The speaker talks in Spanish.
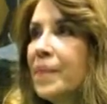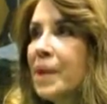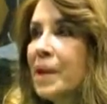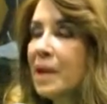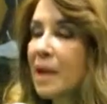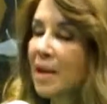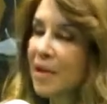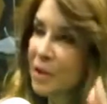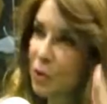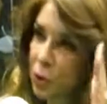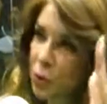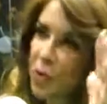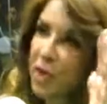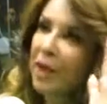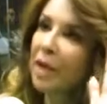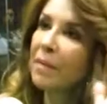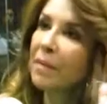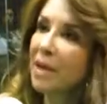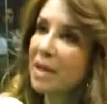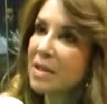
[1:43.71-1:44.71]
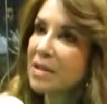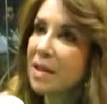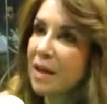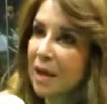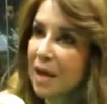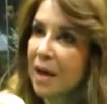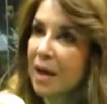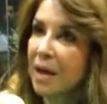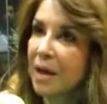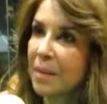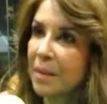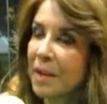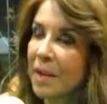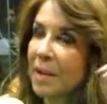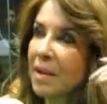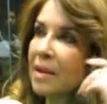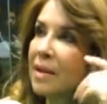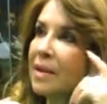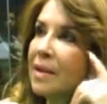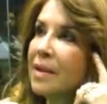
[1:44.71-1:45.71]
La de Tú de que vas sí la
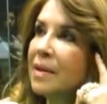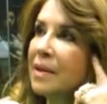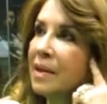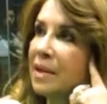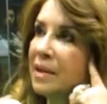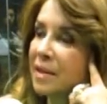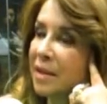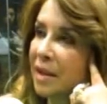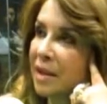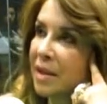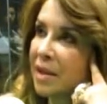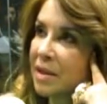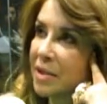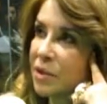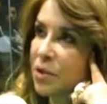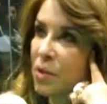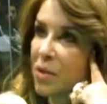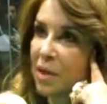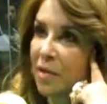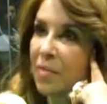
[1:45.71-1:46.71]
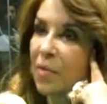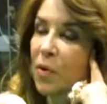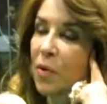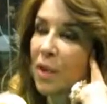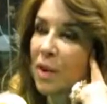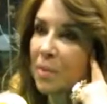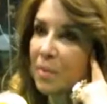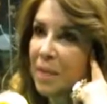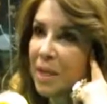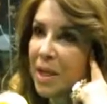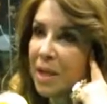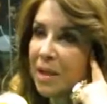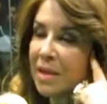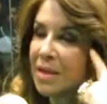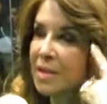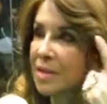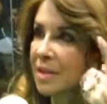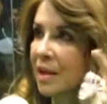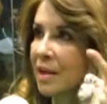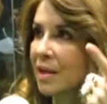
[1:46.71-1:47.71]
grabé. Está en el disco de A Flor de Piel
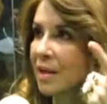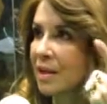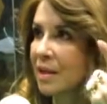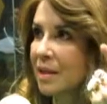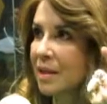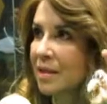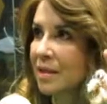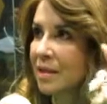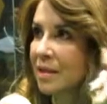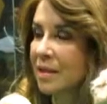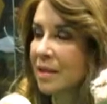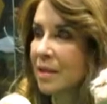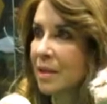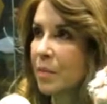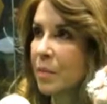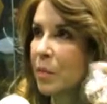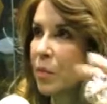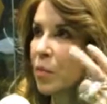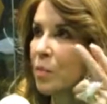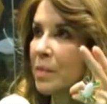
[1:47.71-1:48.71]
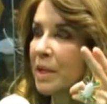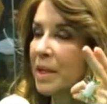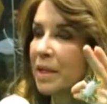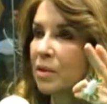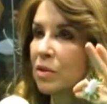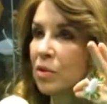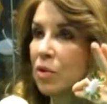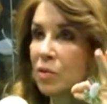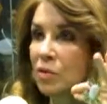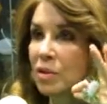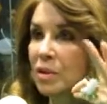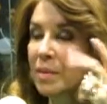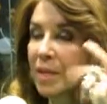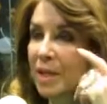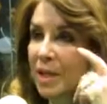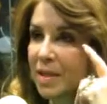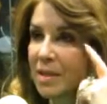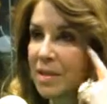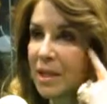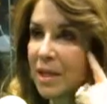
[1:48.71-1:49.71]
y está en el, en el volumen 2 de
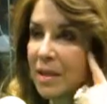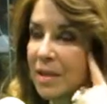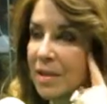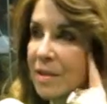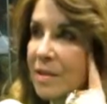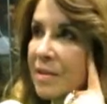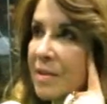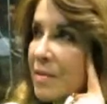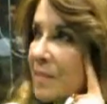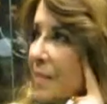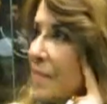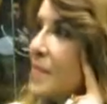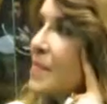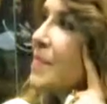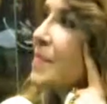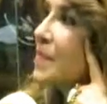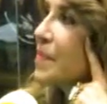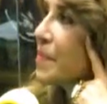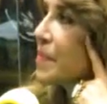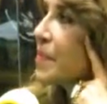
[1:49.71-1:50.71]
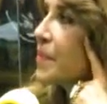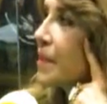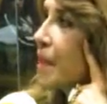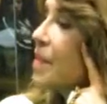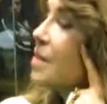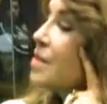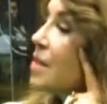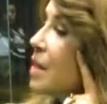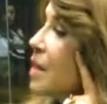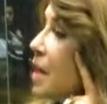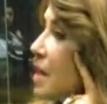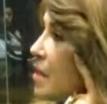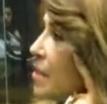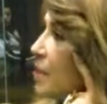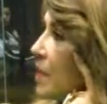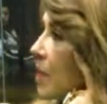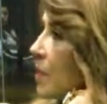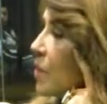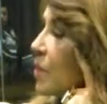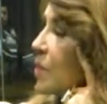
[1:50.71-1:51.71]
Bellas Artes. ¿La de Franco de Vita? Sí, la de
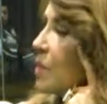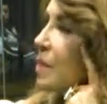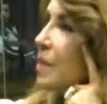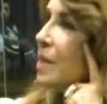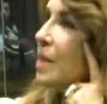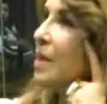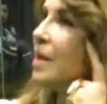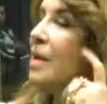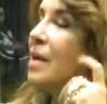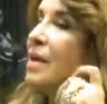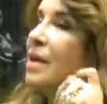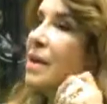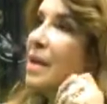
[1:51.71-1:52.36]
Franco de Vita.